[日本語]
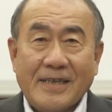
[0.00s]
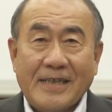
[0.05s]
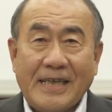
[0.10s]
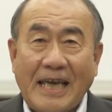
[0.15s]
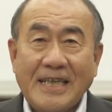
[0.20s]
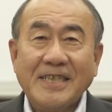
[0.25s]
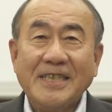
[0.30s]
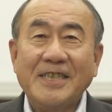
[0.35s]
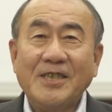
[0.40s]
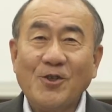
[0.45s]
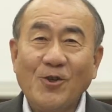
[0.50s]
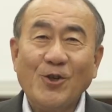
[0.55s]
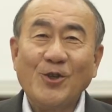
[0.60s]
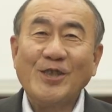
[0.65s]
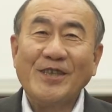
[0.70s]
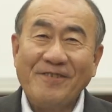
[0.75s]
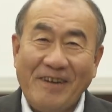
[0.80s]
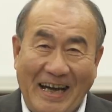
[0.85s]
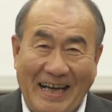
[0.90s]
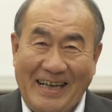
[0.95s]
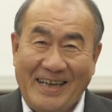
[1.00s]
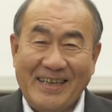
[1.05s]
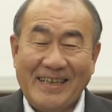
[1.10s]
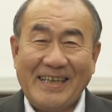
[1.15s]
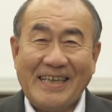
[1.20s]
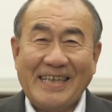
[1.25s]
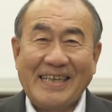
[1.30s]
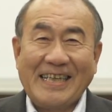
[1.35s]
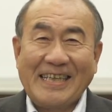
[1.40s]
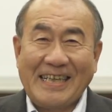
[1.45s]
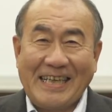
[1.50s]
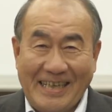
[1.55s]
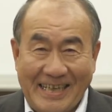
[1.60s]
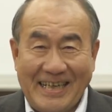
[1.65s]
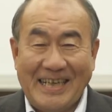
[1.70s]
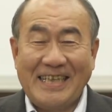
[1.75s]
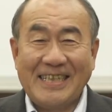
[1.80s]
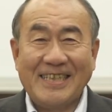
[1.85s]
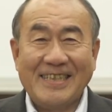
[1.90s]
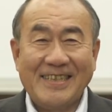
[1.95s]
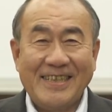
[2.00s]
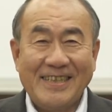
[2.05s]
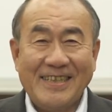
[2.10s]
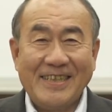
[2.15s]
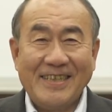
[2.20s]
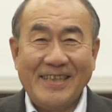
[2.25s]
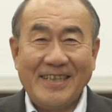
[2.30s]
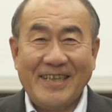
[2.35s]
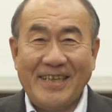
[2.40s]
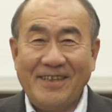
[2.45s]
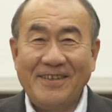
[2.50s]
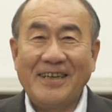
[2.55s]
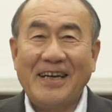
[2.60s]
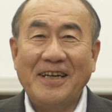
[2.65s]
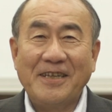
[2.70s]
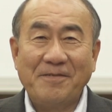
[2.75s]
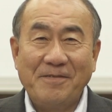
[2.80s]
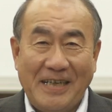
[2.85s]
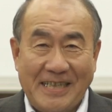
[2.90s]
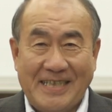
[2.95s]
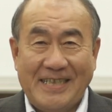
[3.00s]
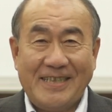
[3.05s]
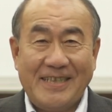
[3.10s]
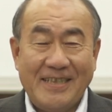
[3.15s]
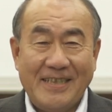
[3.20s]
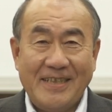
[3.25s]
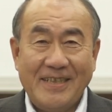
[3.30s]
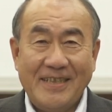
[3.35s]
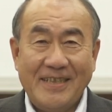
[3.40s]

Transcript: 現象には必ず理由があります